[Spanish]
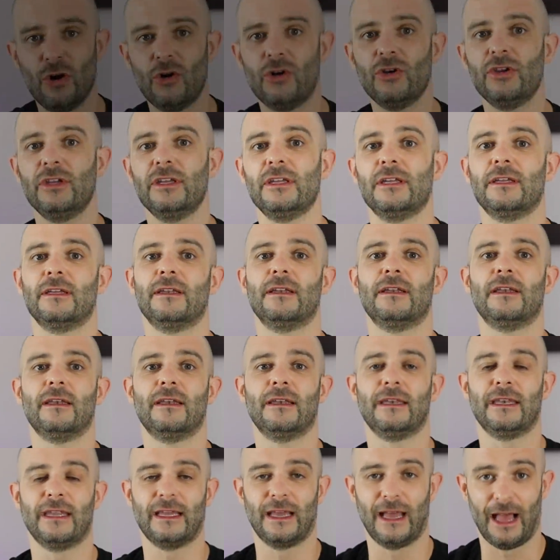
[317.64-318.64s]
hoy
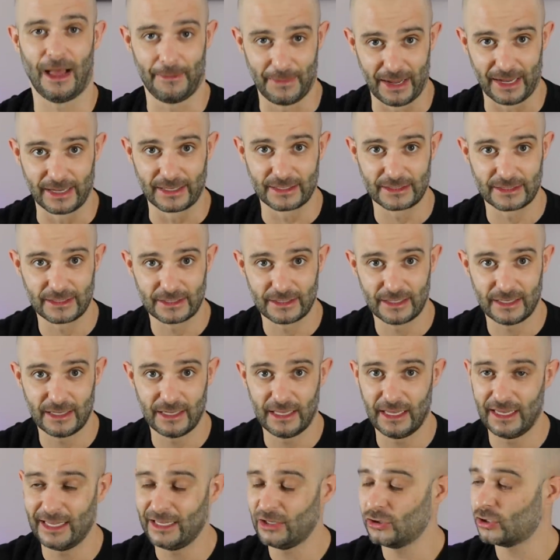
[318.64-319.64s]
ni jamás.
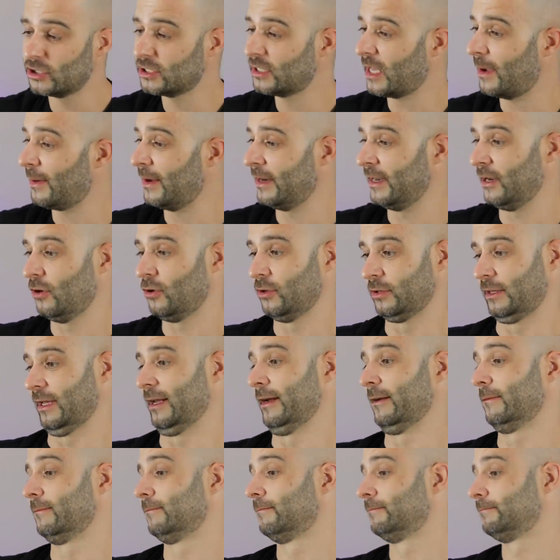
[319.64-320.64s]
Y yo estaba en el
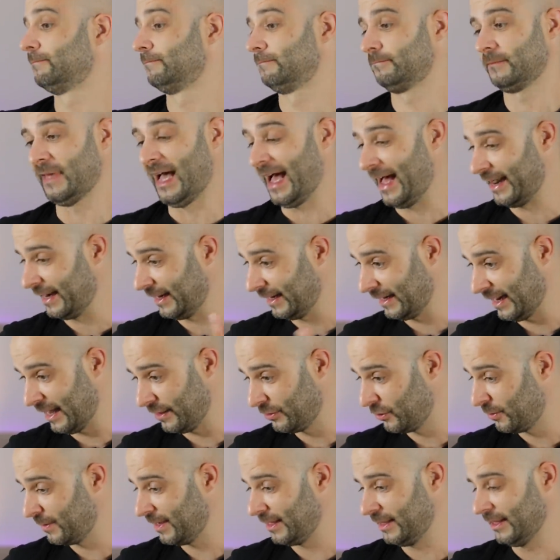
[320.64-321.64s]
hotel,
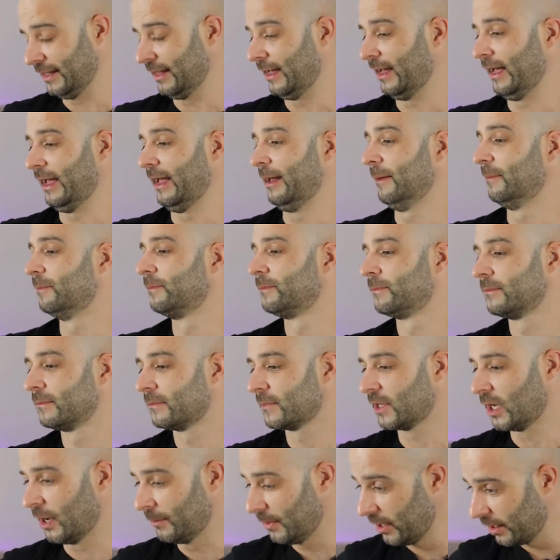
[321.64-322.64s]
arreglándome y dije,
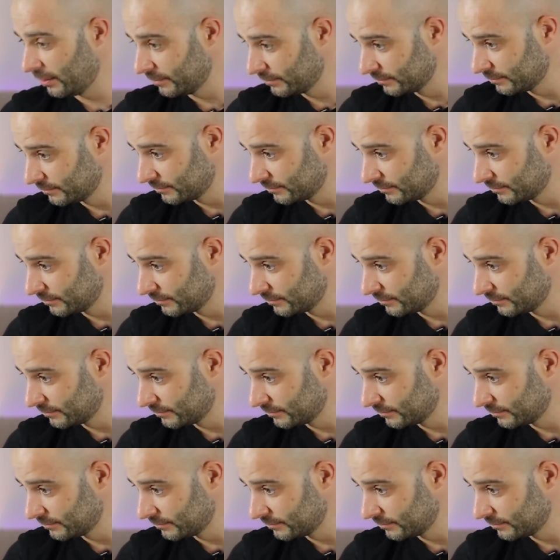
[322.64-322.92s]
¿cómo?